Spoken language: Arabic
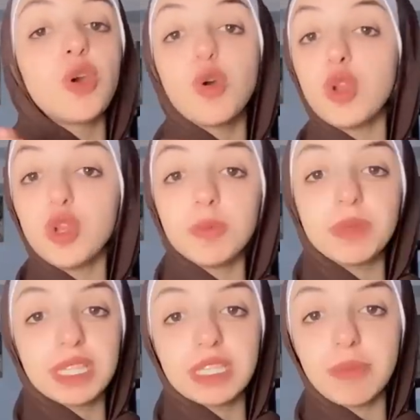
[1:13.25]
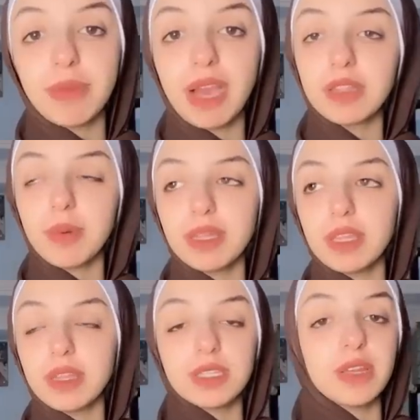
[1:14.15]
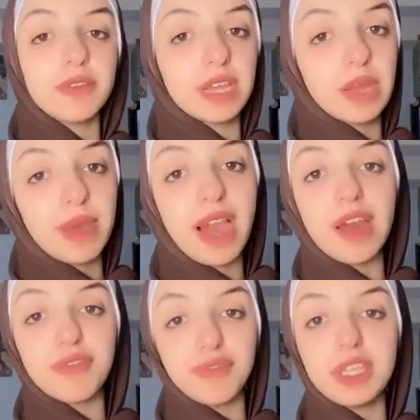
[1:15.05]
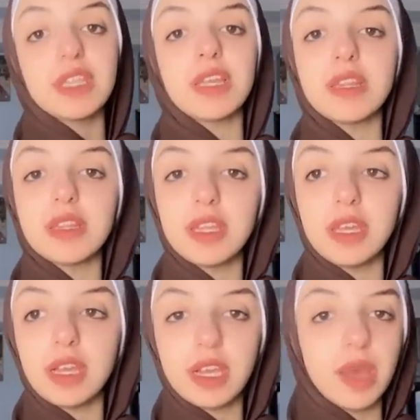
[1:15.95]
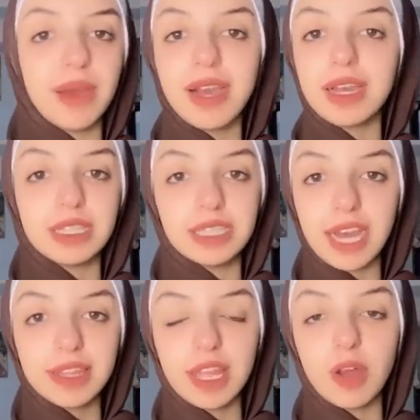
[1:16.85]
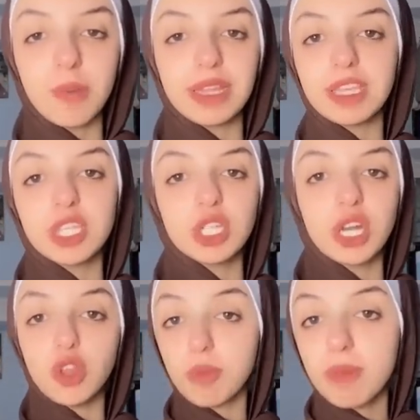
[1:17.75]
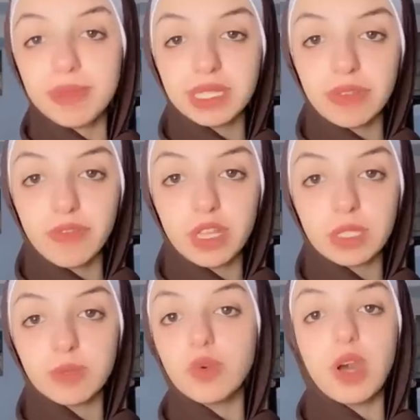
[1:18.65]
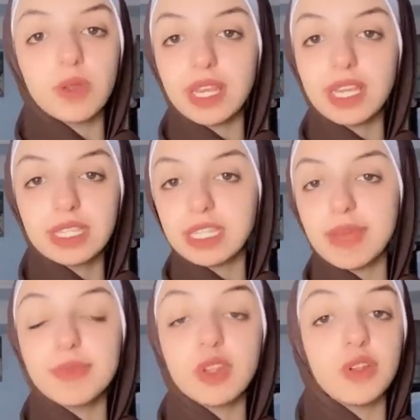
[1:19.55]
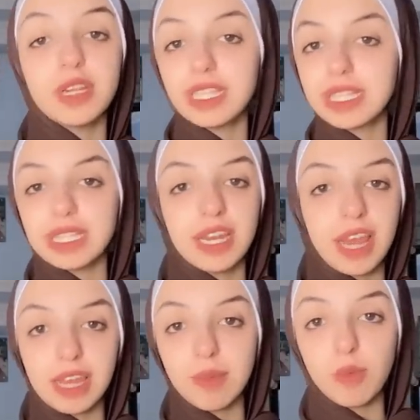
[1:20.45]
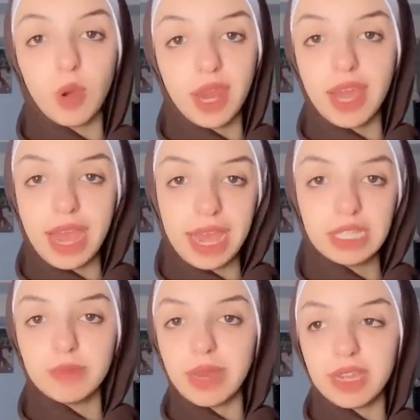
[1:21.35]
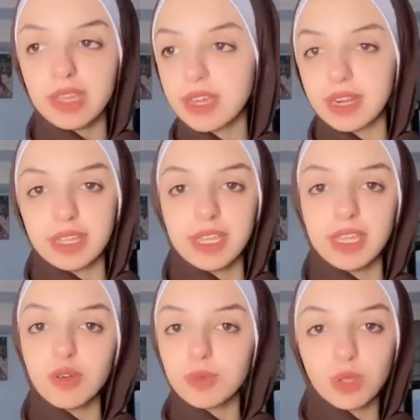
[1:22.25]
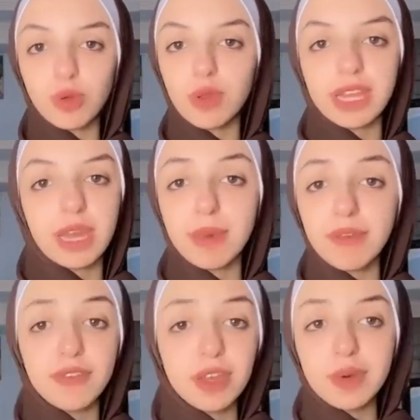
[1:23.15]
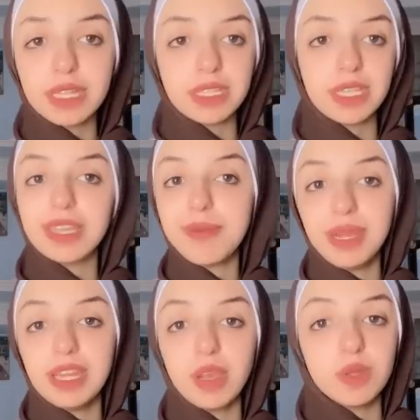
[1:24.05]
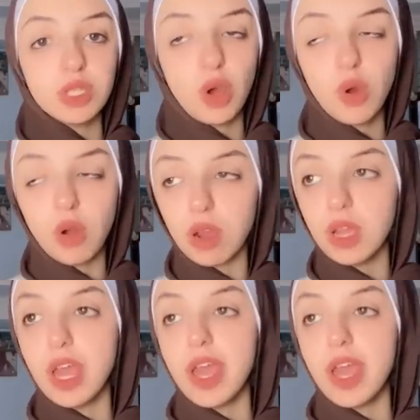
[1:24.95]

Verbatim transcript: كل يوم بتنزل معاها طبعا الناس اللي في الجامعه عارفين ان الجامعه انت حتى لو ما عندكيش غير يومين بس في الاسبوع او ثلاث ايام تقدري تنزلي الايام كلها عادي معاكي كارنيهك وبتدخلي الجامعه في اي وقت يعني جامعتك وانت حره